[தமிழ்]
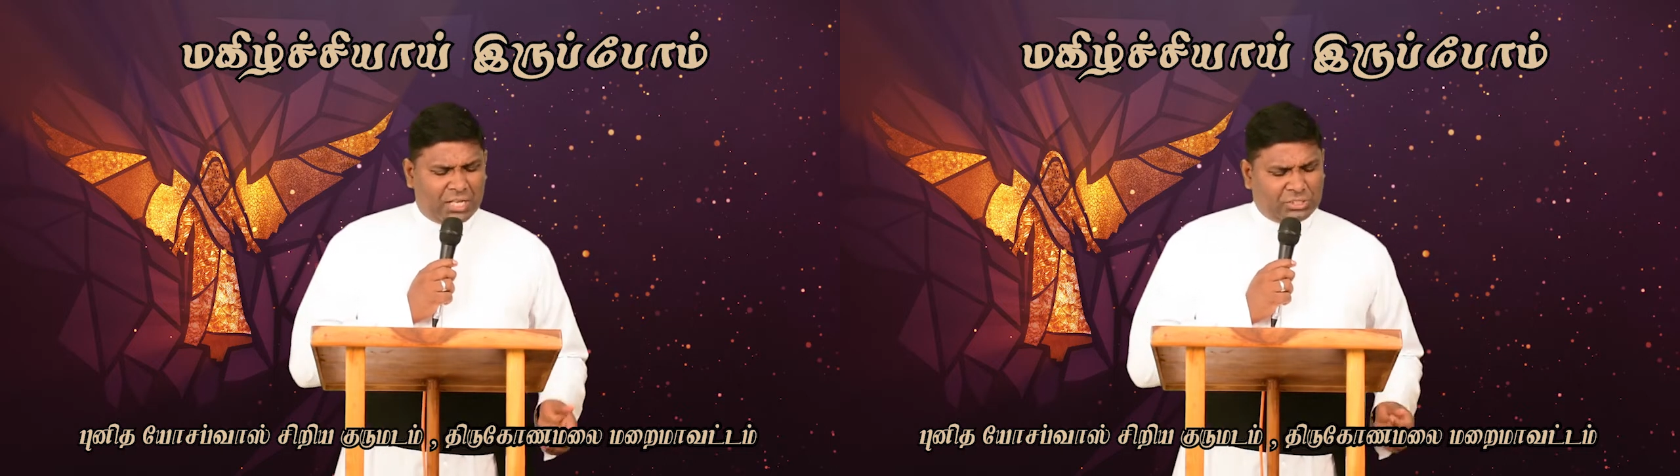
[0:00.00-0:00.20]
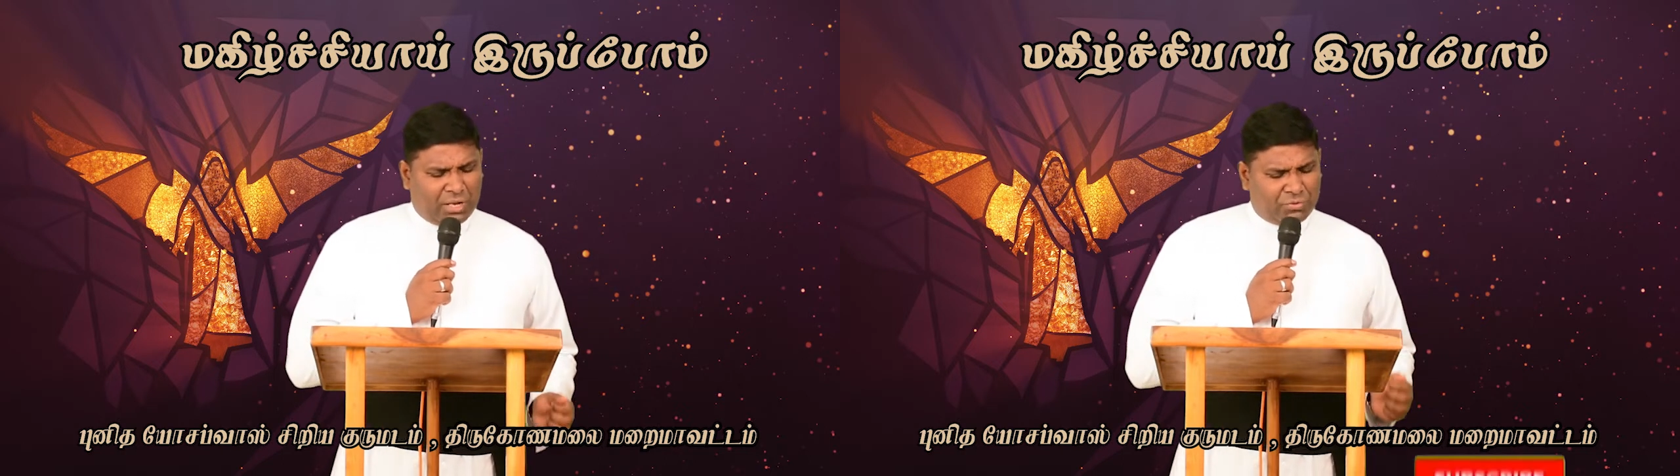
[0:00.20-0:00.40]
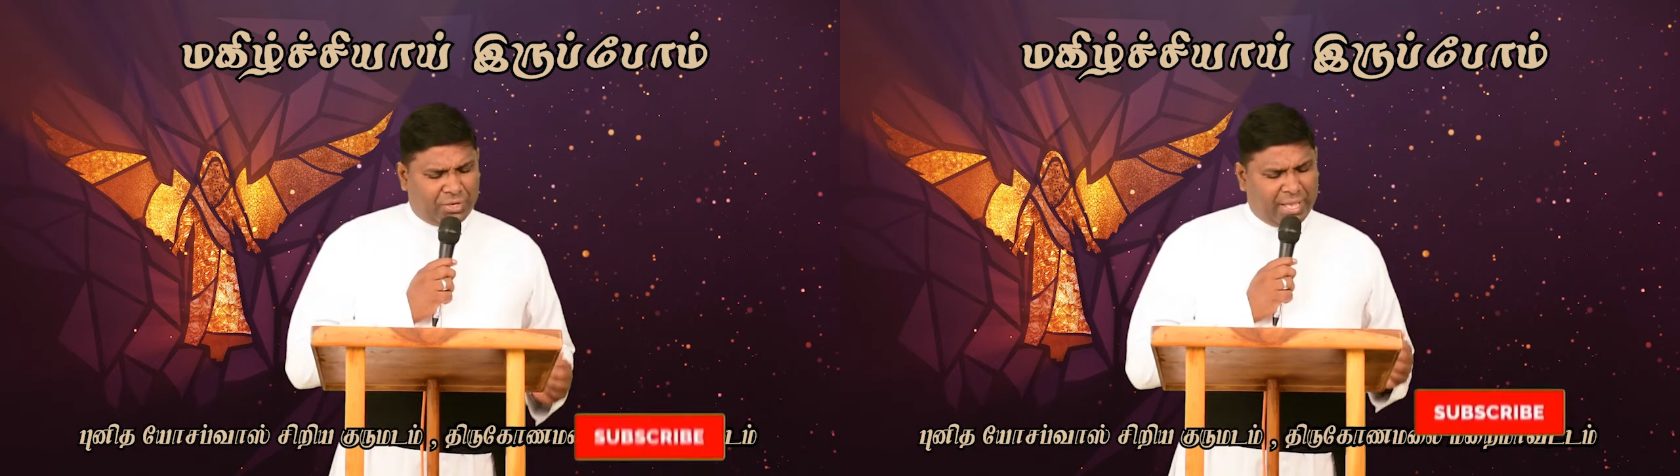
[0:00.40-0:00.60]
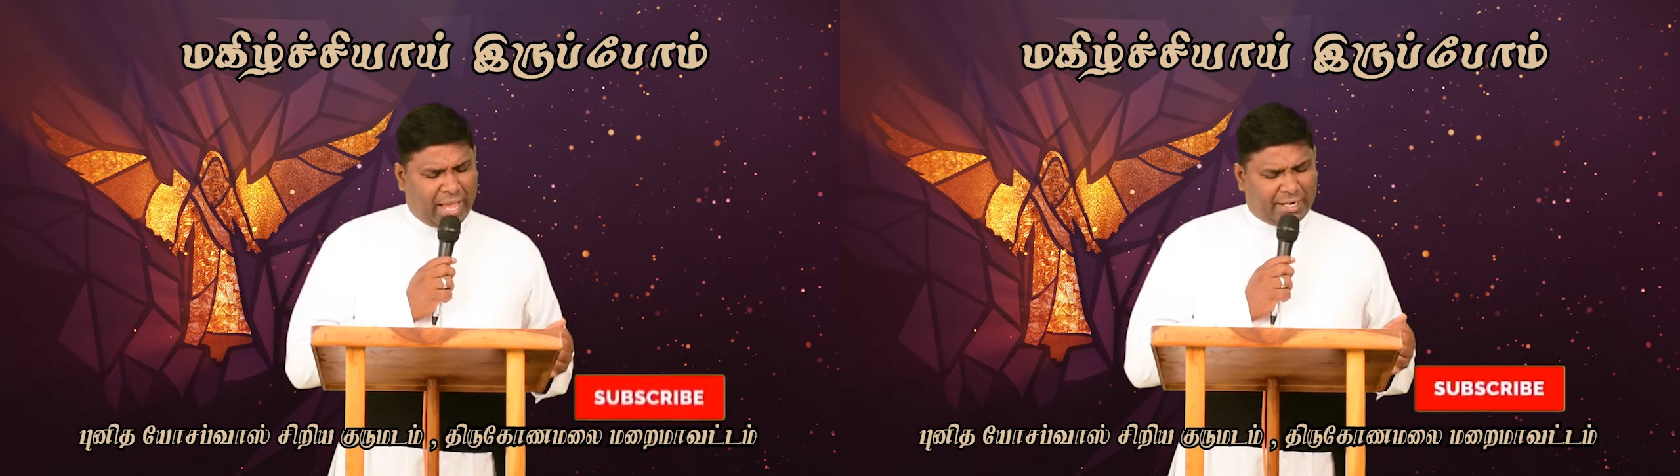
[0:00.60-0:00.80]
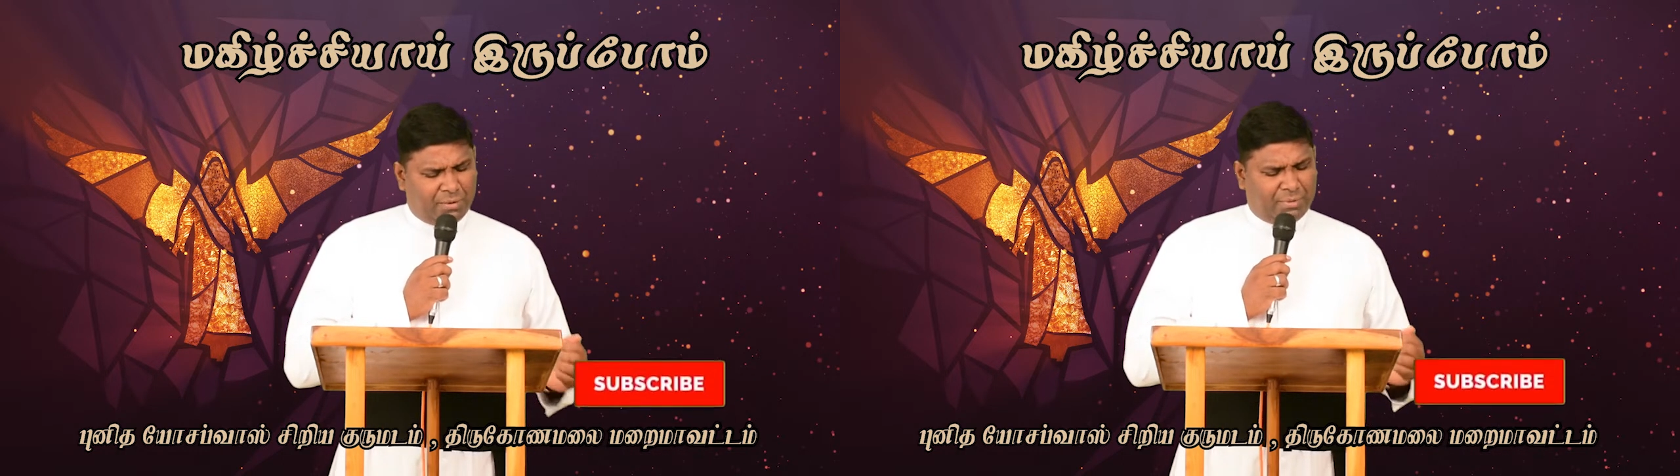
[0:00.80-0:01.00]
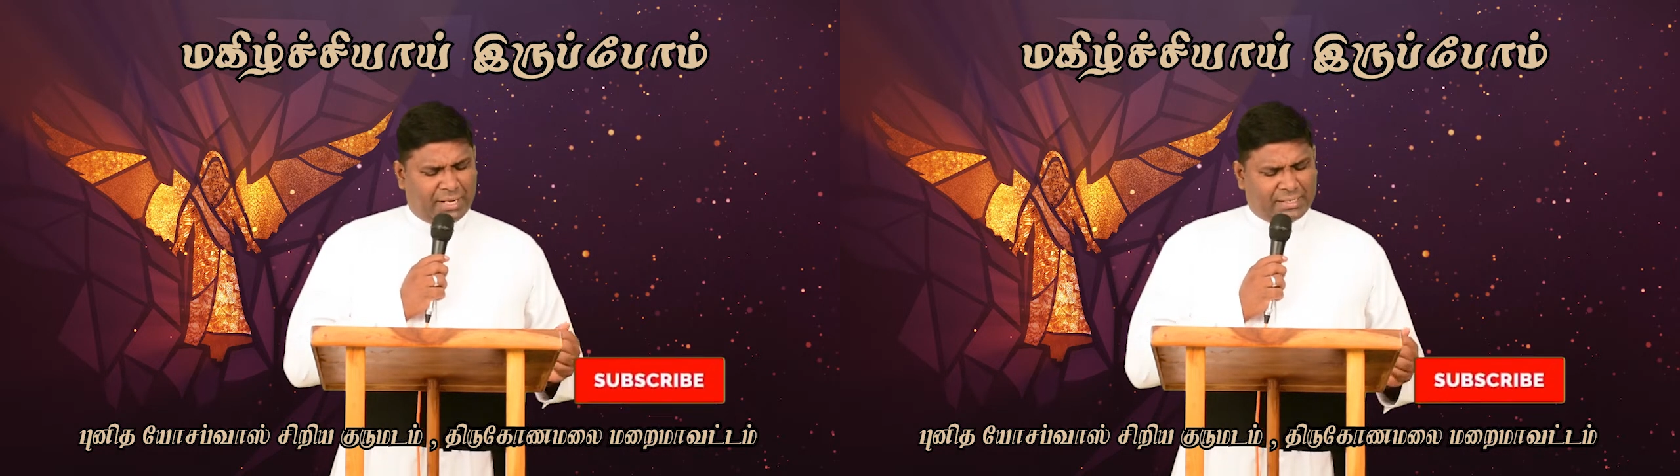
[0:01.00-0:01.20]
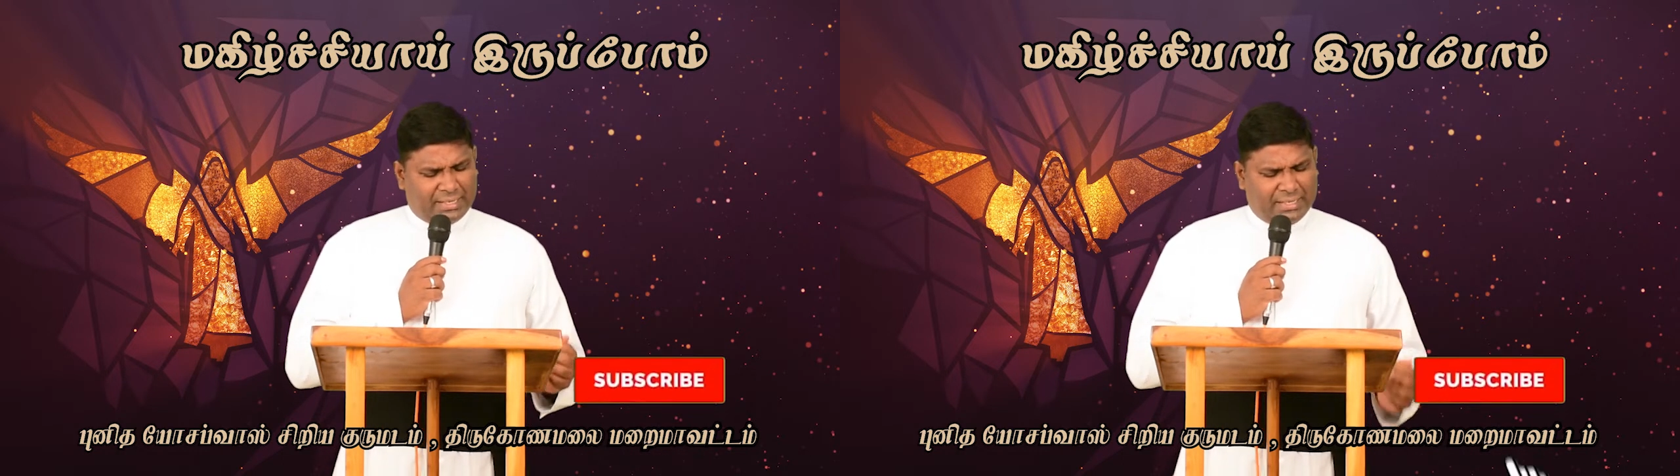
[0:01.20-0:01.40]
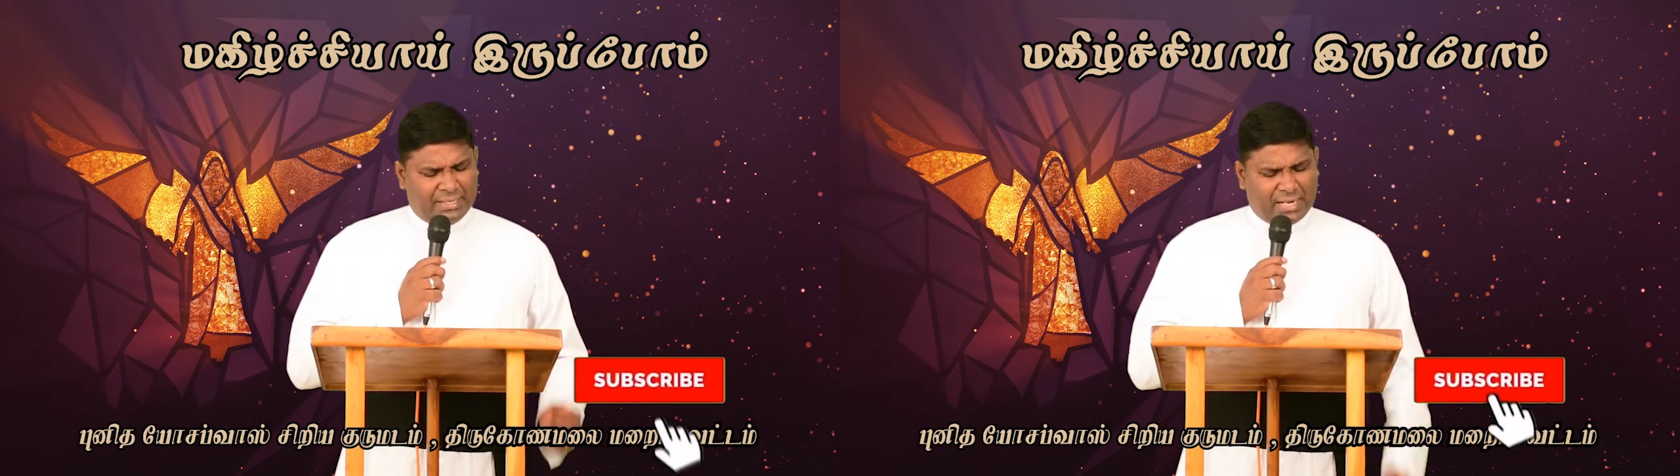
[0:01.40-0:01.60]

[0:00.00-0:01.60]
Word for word: ராஜாவினுடைய அரண்மனைக்கு